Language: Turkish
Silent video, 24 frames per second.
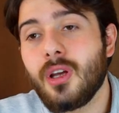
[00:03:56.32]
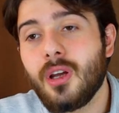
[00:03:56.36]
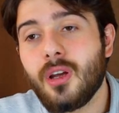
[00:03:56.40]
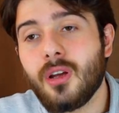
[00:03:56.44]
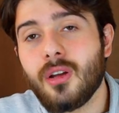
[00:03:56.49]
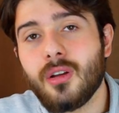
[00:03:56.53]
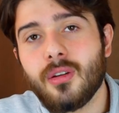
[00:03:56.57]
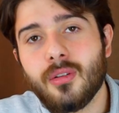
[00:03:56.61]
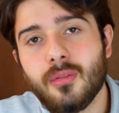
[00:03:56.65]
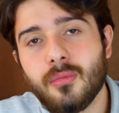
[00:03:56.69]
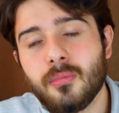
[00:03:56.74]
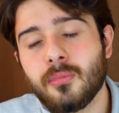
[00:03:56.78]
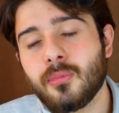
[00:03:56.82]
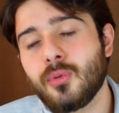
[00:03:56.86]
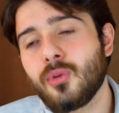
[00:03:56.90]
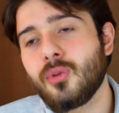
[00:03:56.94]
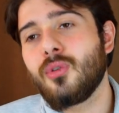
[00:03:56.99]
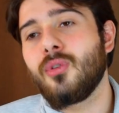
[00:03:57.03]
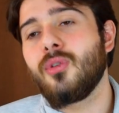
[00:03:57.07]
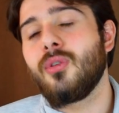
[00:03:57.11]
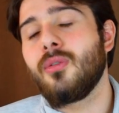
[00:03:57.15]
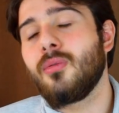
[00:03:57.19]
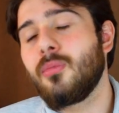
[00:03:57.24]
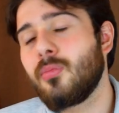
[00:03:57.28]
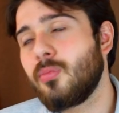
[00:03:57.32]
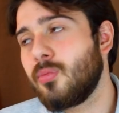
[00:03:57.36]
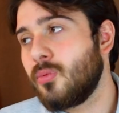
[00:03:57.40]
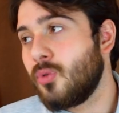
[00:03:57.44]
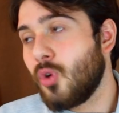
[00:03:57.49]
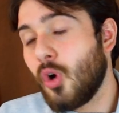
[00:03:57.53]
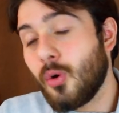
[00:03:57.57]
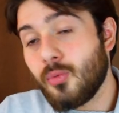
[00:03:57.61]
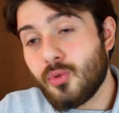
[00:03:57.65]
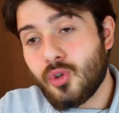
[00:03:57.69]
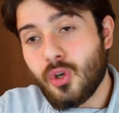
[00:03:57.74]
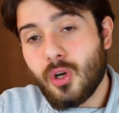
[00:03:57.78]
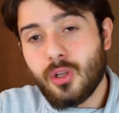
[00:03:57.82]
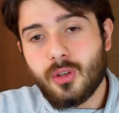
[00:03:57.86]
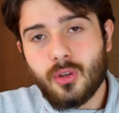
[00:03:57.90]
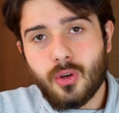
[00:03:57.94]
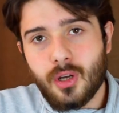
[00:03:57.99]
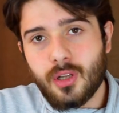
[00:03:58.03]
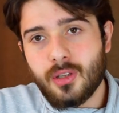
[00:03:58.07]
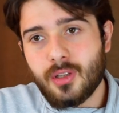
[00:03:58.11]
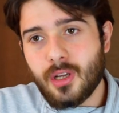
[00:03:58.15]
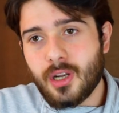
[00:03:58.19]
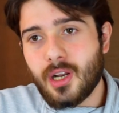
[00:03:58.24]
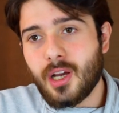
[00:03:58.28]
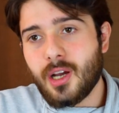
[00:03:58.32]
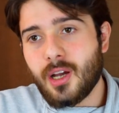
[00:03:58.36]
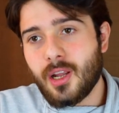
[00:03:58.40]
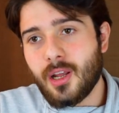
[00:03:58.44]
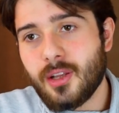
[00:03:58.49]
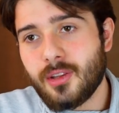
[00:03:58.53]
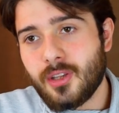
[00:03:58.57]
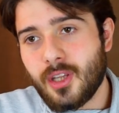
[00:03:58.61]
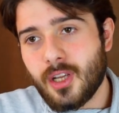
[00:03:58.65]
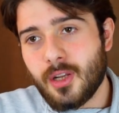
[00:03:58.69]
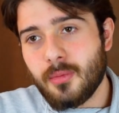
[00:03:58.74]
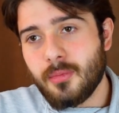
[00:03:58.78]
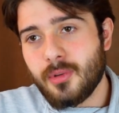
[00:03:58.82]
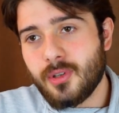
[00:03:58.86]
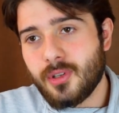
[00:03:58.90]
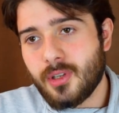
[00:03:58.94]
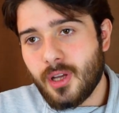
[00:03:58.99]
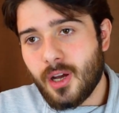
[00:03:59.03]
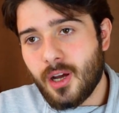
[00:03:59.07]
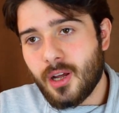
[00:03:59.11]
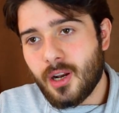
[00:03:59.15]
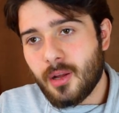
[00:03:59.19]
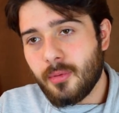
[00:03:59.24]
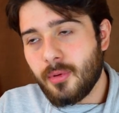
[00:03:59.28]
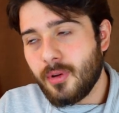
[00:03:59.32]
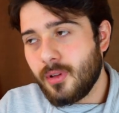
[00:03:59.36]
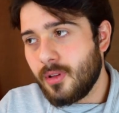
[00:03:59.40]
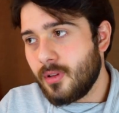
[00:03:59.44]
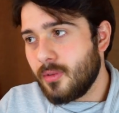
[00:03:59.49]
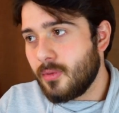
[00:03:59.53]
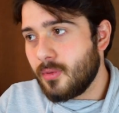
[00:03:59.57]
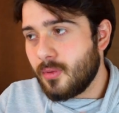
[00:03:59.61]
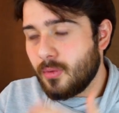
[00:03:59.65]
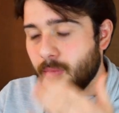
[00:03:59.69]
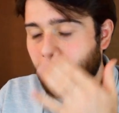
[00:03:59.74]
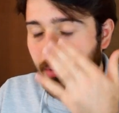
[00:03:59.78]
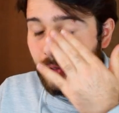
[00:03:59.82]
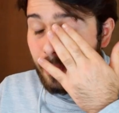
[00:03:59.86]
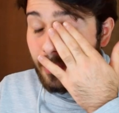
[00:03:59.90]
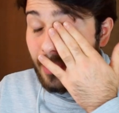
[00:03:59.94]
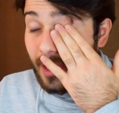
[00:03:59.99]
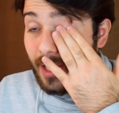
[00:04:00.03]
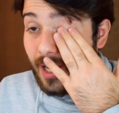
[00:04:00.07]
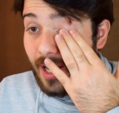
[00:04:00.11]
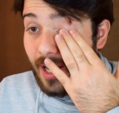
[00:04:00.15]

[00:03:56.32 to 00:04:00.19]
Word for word: da bu Tom Judd o ana karakterimiz arabayı bir de